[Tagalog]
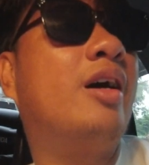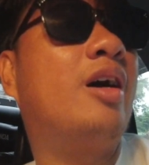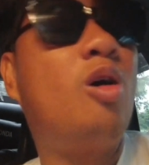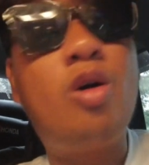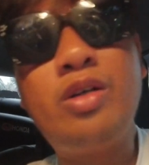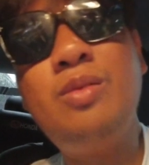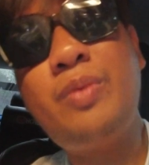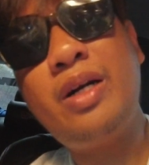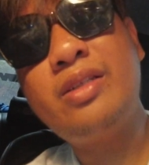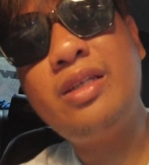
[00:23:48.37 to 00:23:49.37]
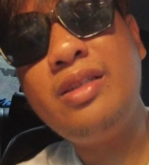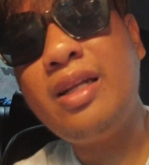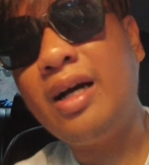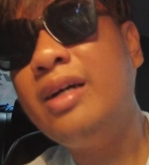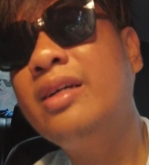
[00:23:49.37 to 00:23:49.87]
uh, okay yung parking
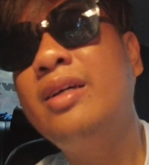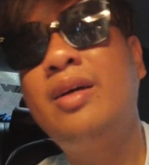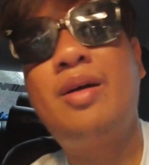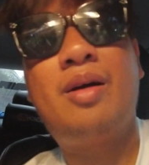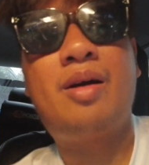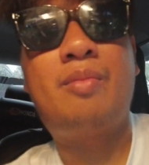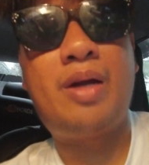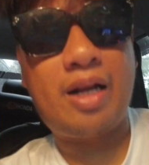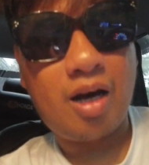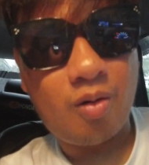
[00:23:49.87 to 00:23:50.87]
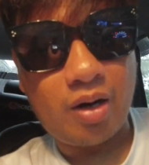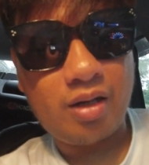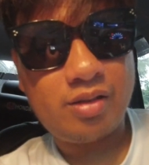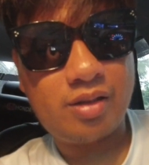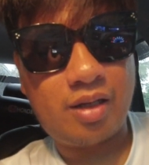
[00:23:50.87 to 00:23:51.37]
nila uh, malawak,
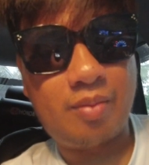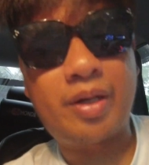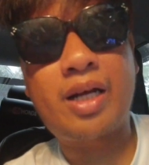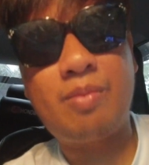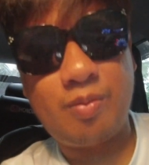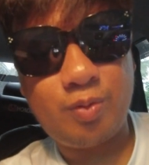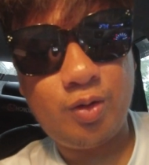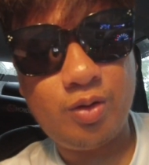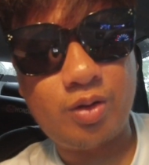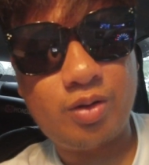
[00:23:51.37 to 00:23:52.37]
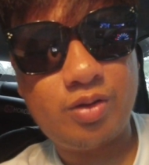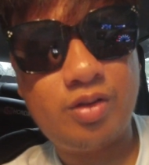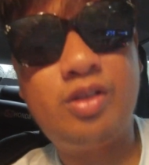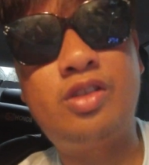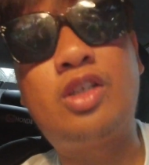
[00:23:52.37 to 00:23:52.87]
uh, maraming puno
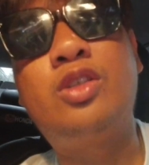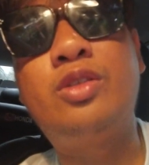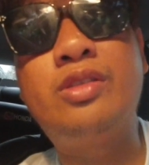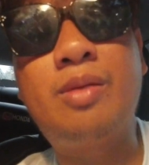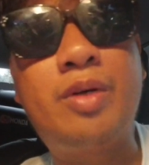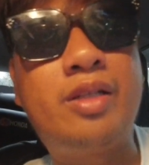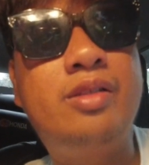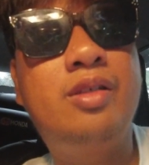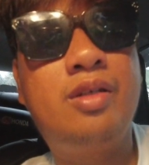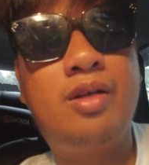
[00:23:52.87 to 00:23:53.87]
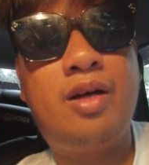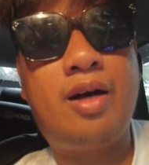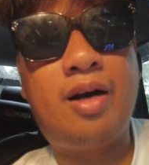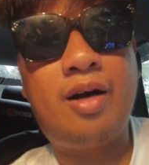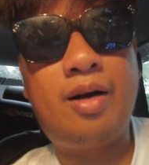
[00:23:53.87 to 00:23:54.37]
secured naman
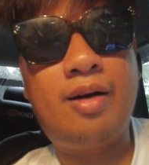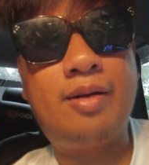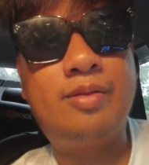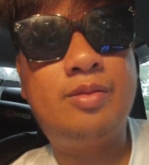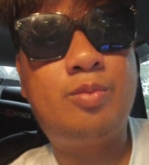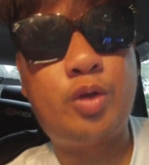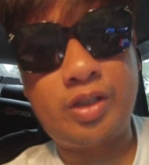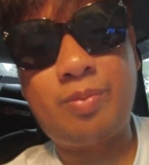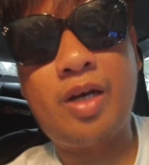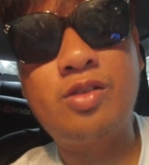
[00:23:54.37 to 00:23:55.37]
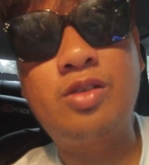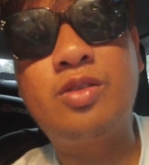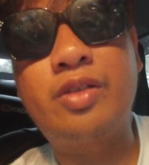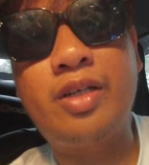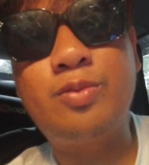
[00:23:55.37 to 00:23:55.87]
uh, 40 pesos
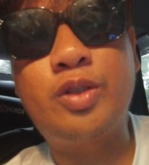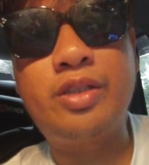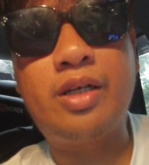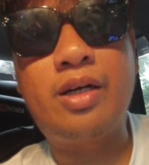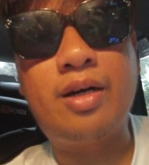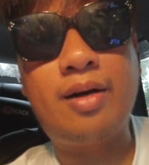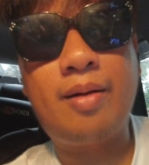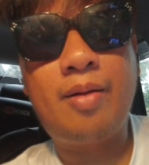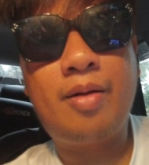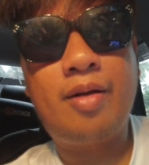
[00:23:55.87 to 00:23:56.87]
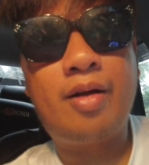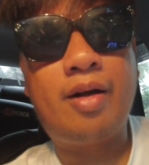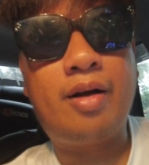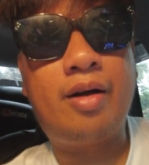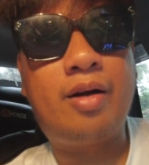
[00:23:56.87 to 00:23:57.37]
yung rate for the
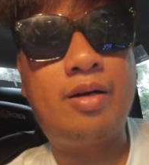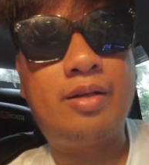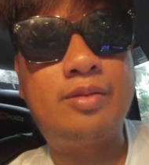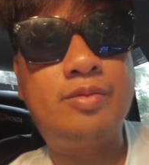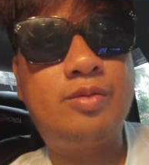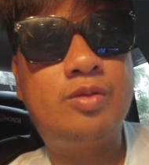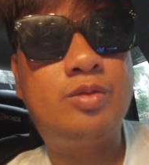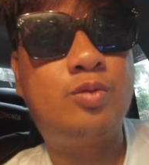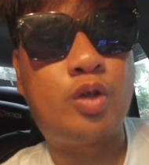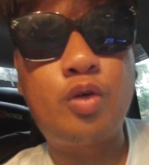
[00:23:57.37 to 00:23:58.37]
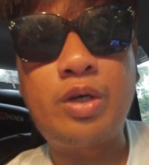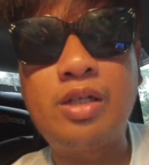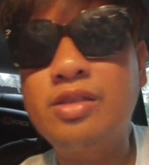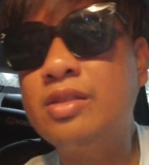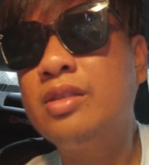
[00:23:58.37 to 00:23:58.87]
uh, four
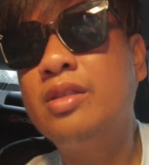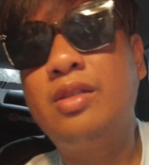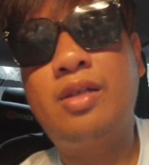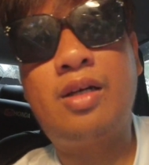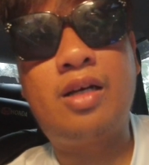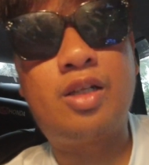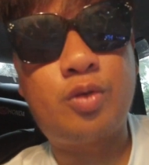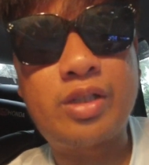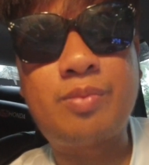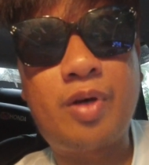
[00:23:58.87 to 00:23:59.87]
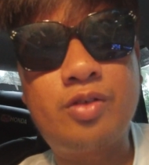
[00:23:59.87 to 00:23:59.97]
wheels uh, 20